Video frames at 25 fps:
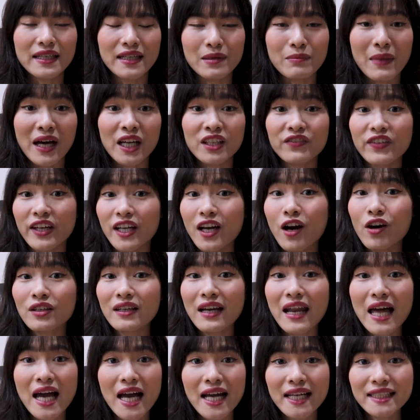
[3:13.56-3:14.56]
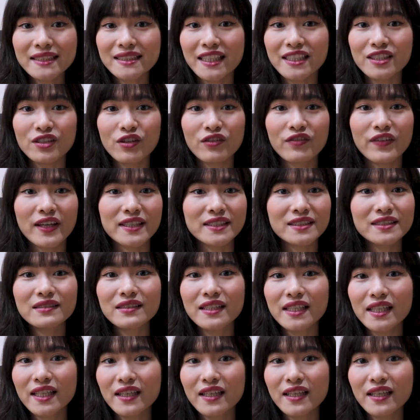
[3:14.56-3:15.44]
để bán vé online dành cho vé sự